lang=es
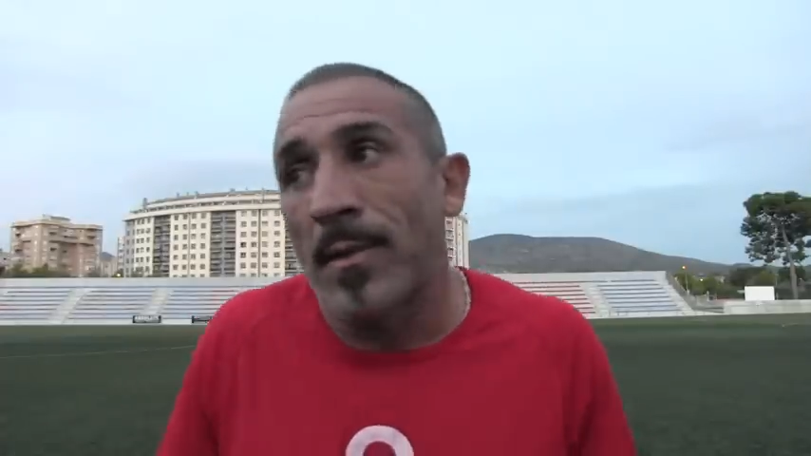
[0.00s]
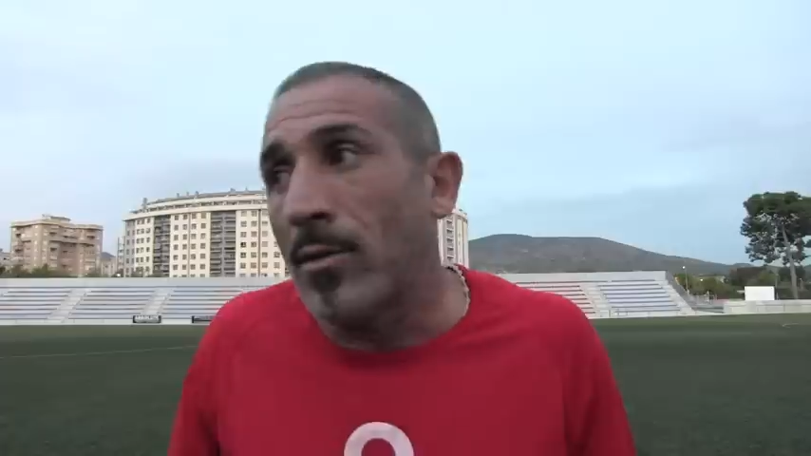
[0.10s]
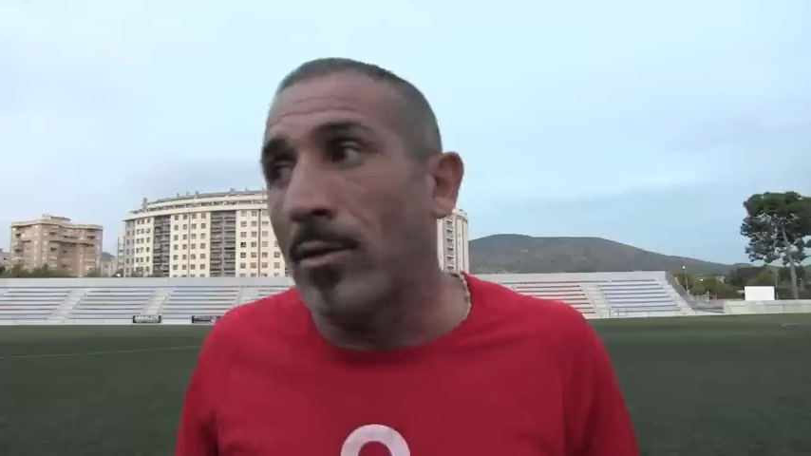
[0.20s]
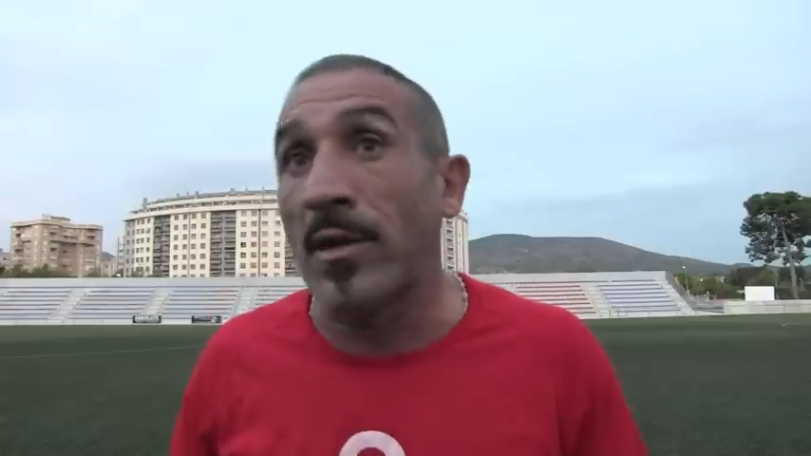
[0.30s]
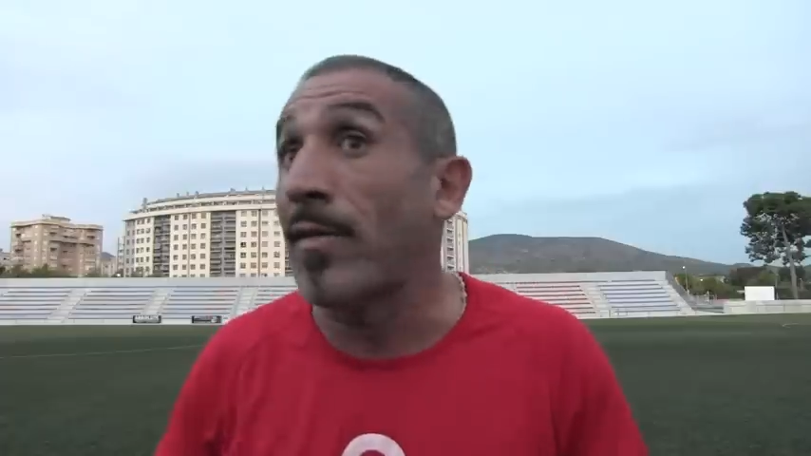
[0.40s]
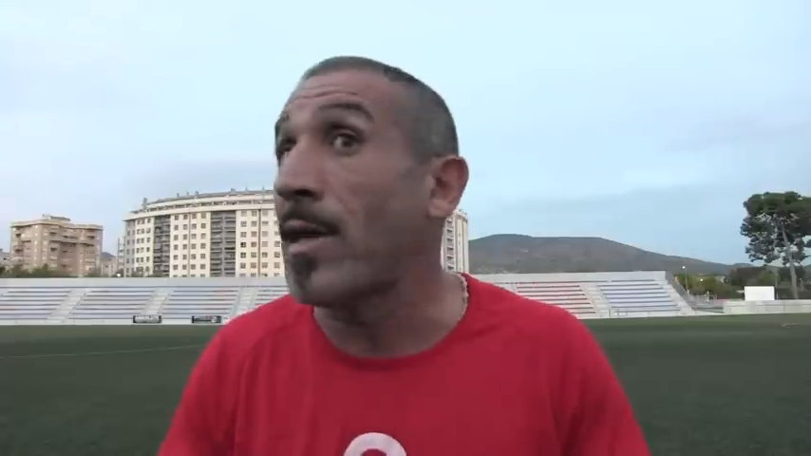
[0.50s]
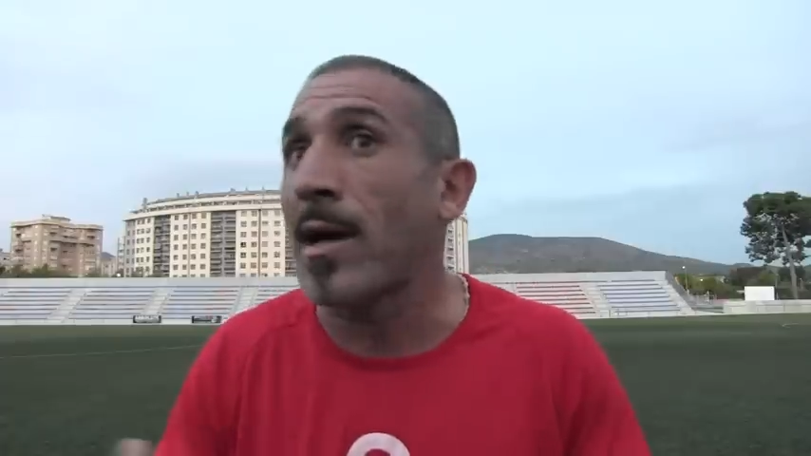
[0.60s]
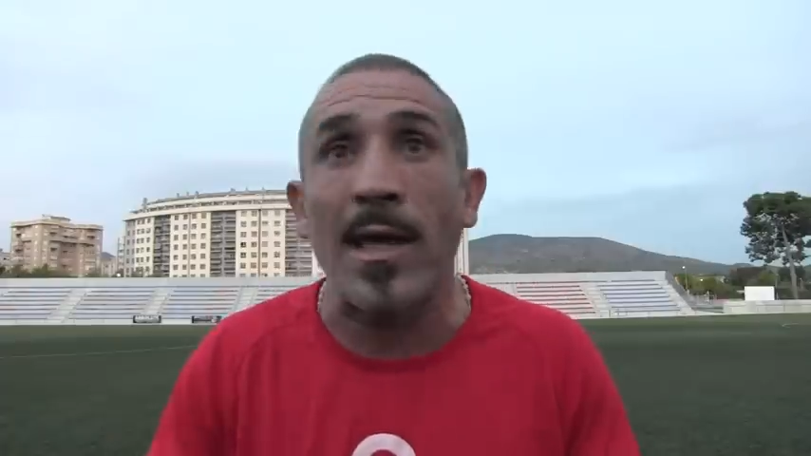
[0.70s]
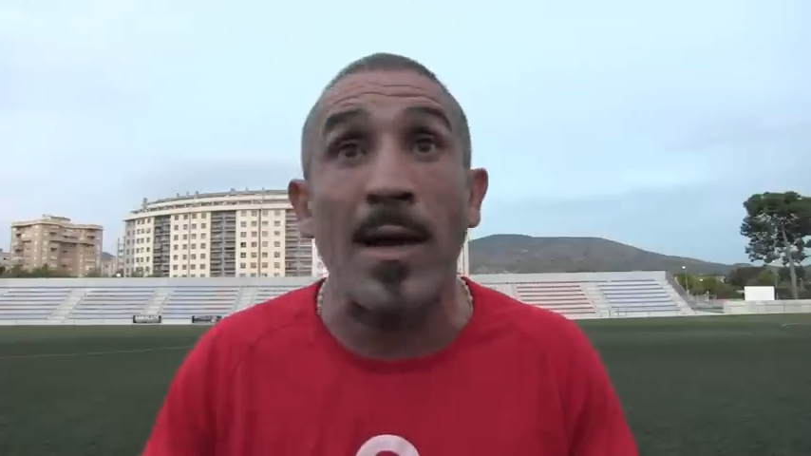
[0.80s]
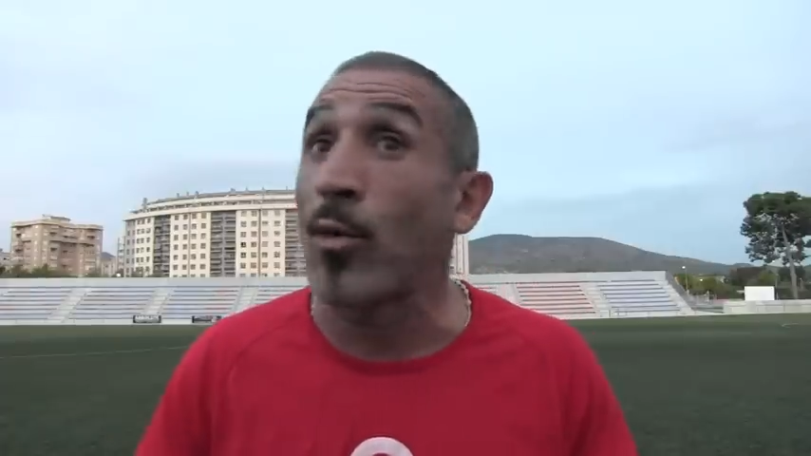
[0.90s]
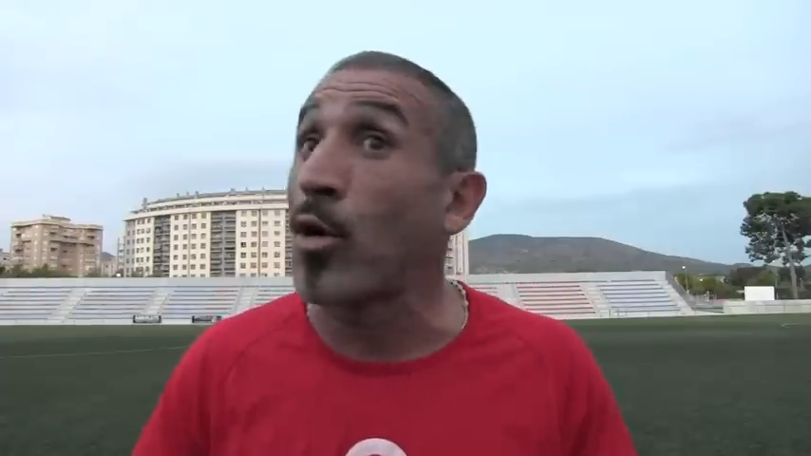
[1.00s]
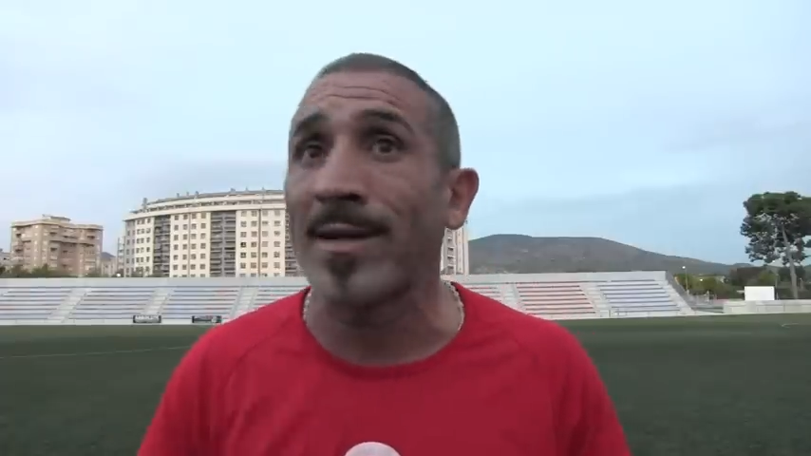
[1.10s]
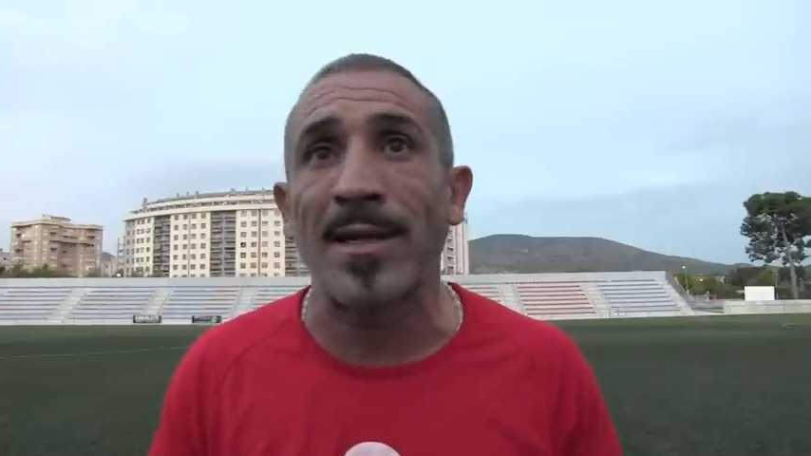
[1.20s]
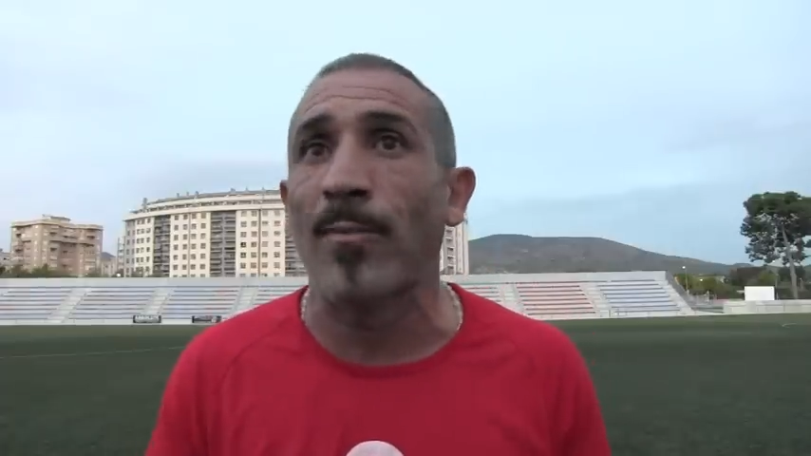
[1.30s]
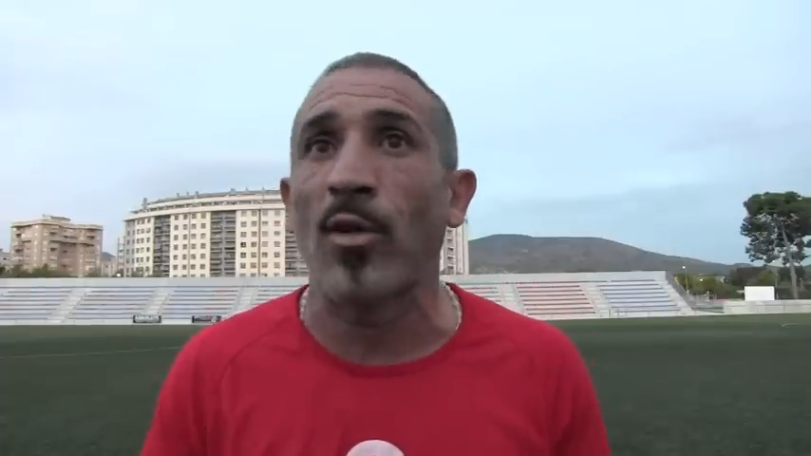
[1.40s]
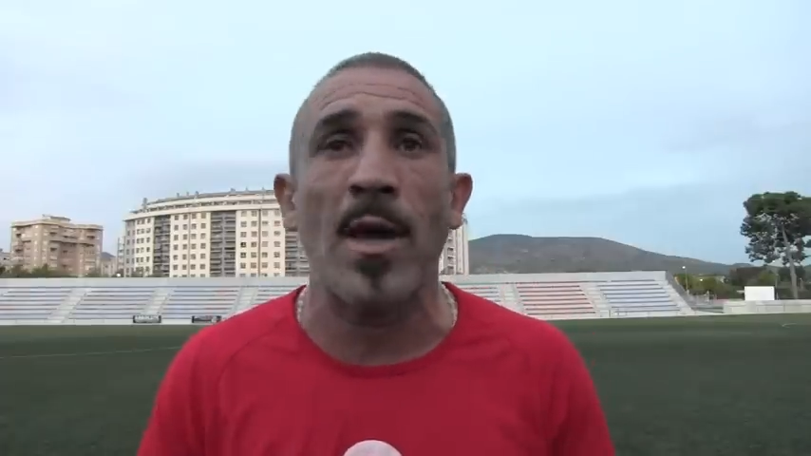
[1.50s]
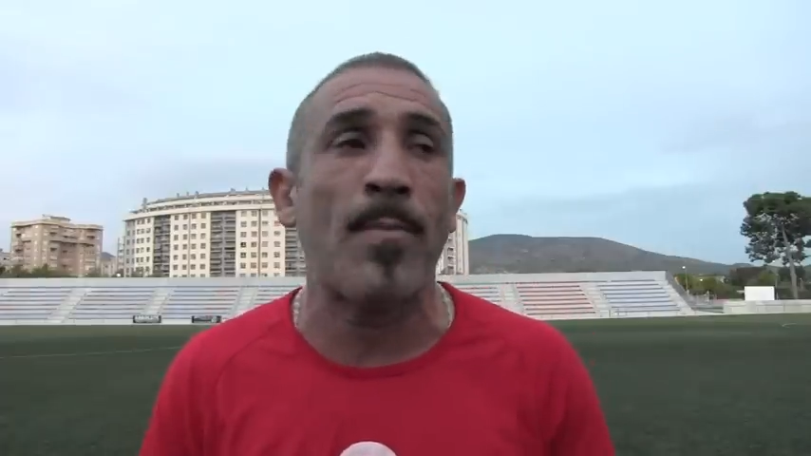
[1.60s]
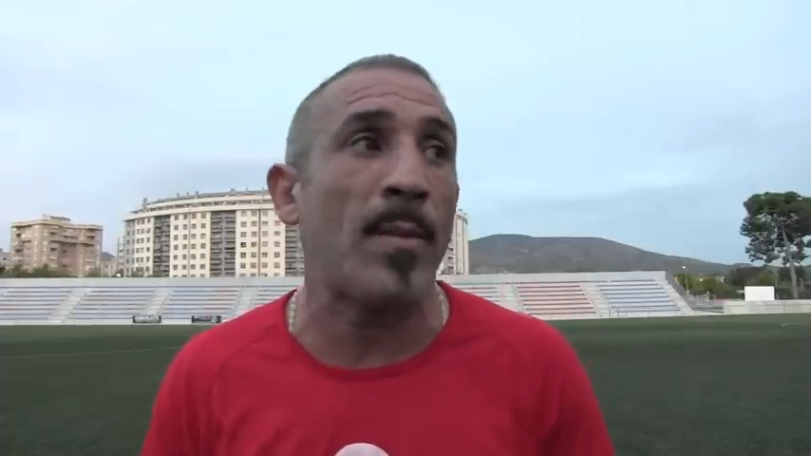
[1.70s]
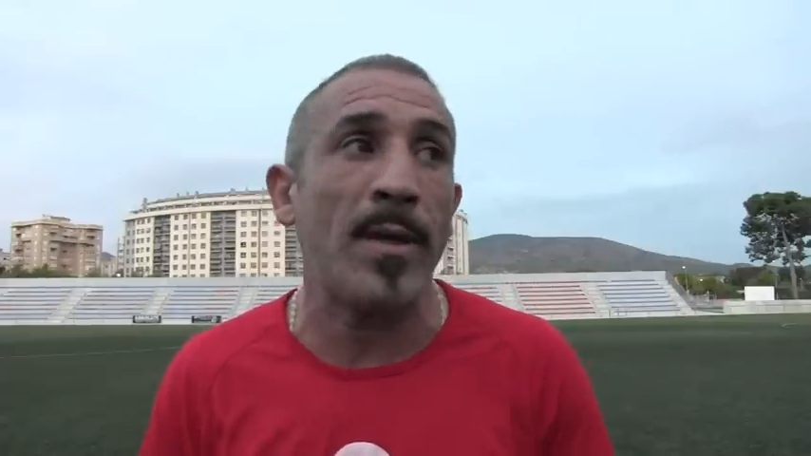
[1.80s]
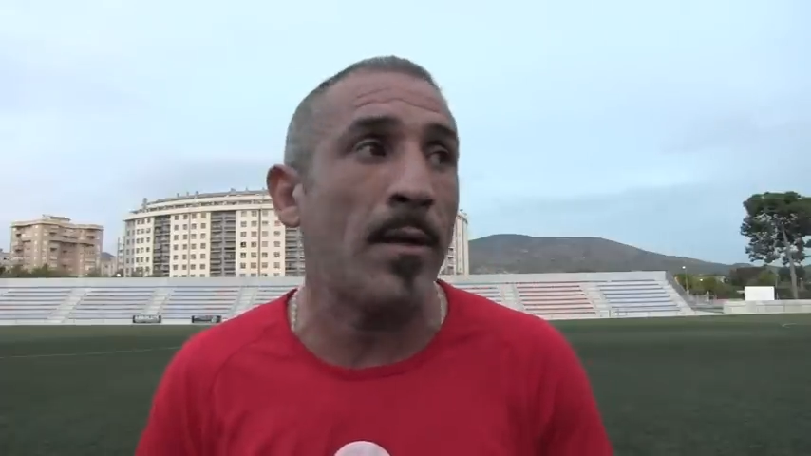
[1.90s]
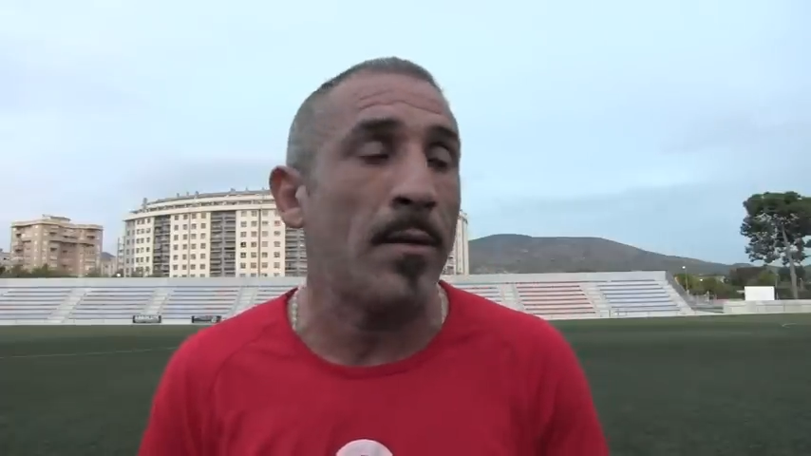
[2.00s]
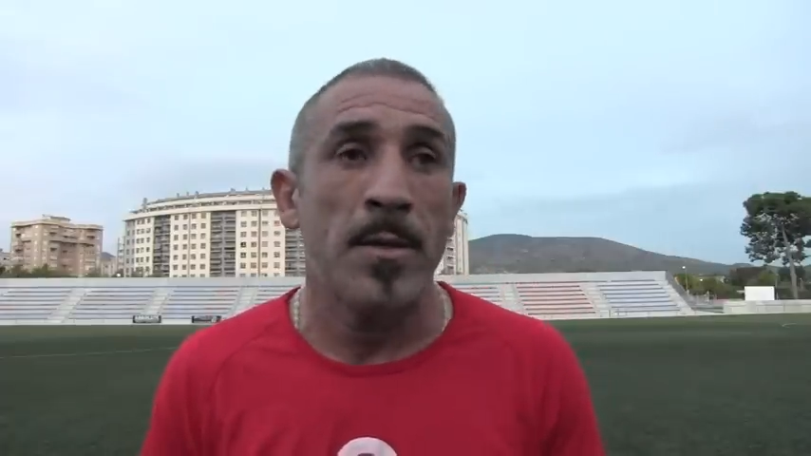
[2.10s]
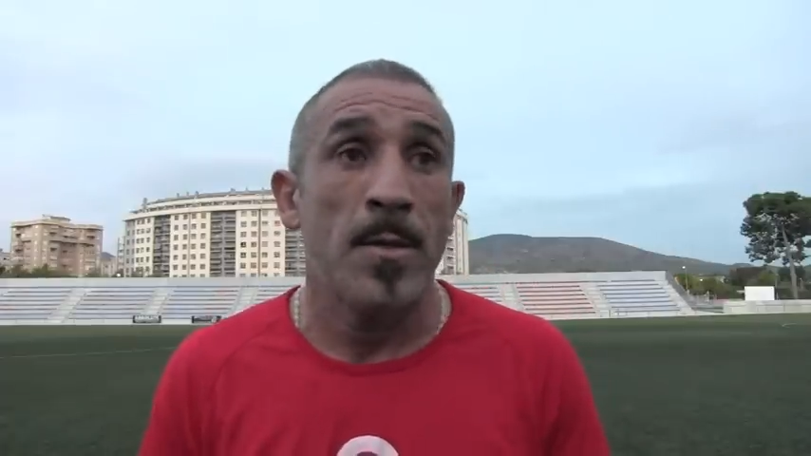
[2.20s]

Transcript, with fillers: yo entendía que ya poco más se le podía exprimir